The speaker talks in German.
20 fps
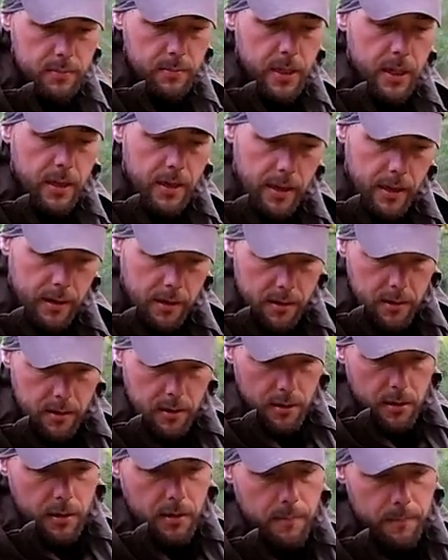Mein neuer
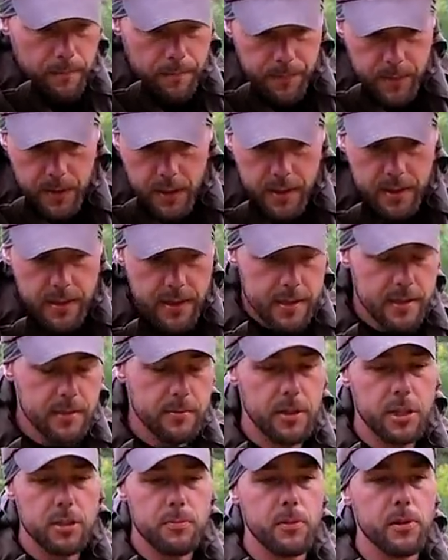Kanal, ich gehe zum
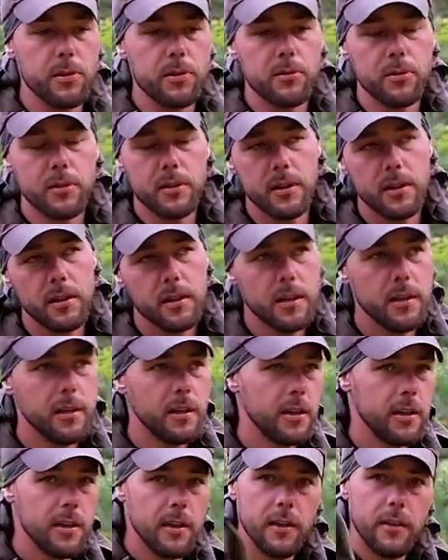Beispiel runter,
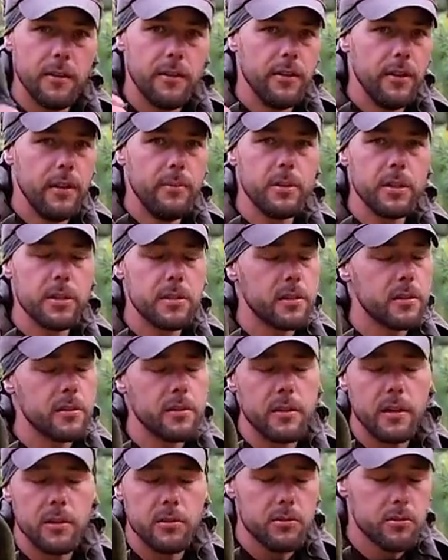nehme jetzt
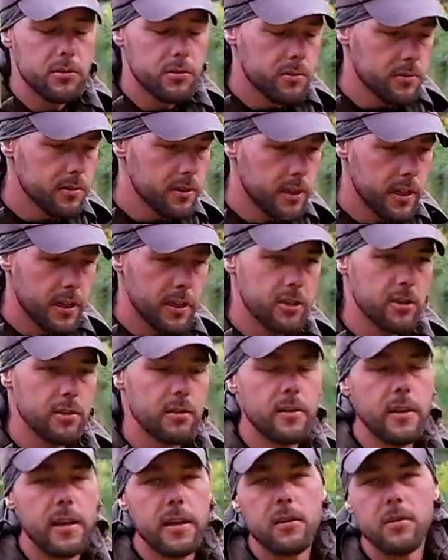irgendeinen Ausrüstungsgegenstand,
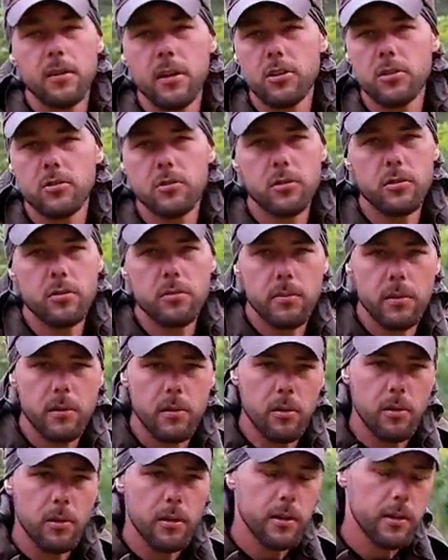ich denke gar nicht stark darüber
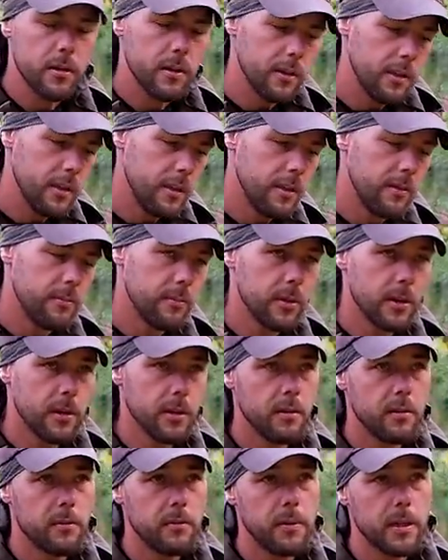nach, ich nehme ihn,
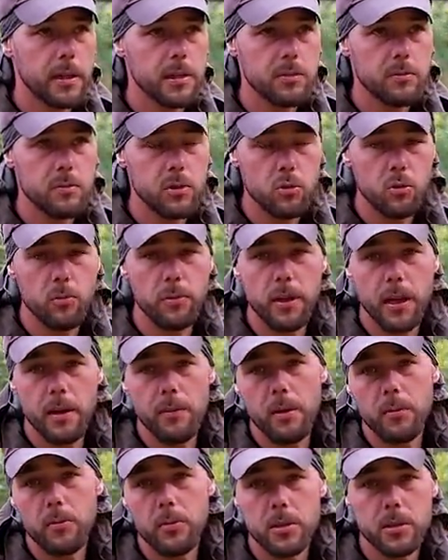weil ich ihn sowieso
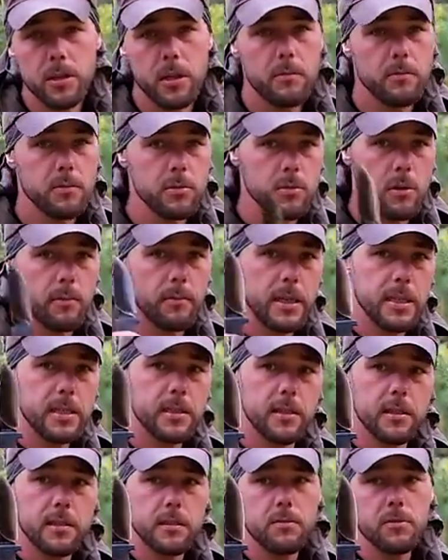mitnehmen muss, halt wie so ein
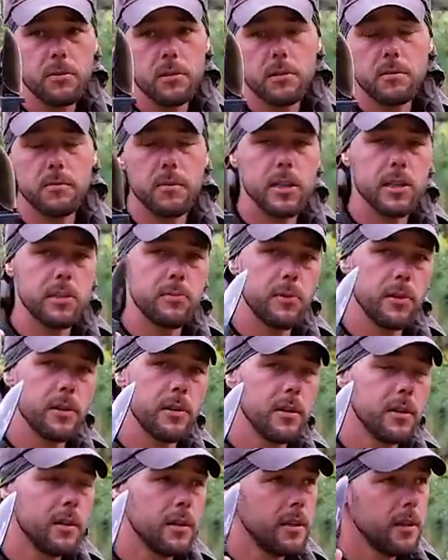Messer jetzt wieder zum Beispiel,
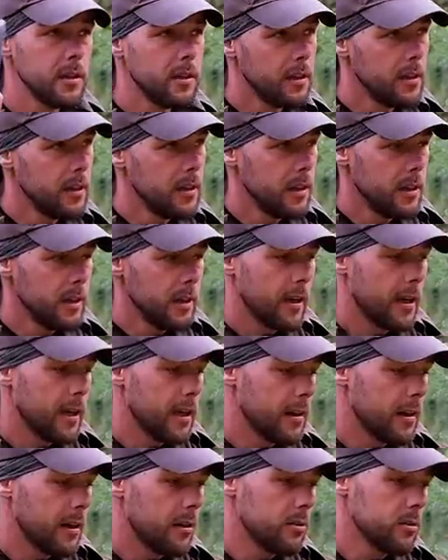
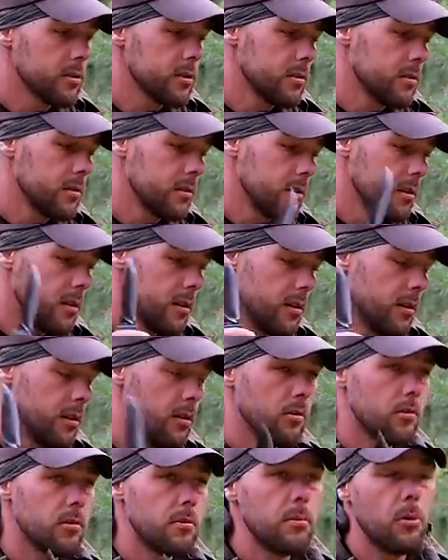gehe raus
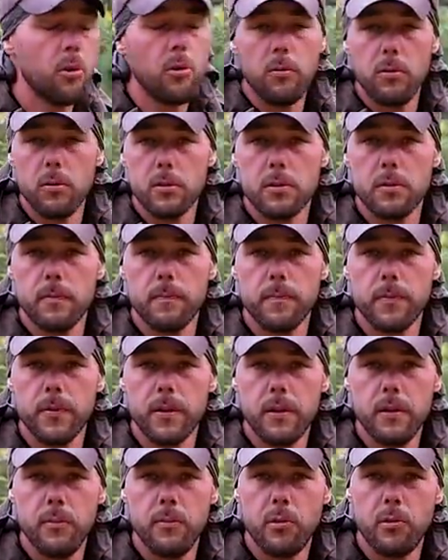und mach was
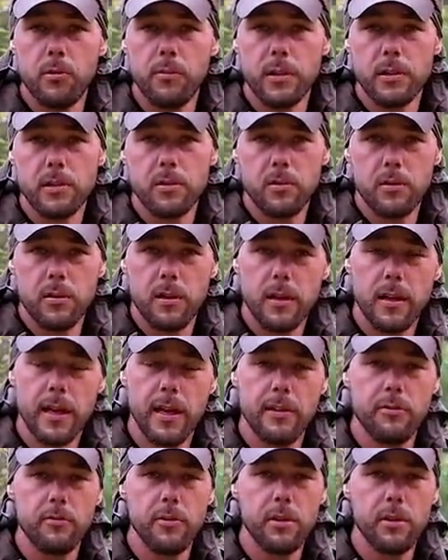ich mache, wie gesagt, kein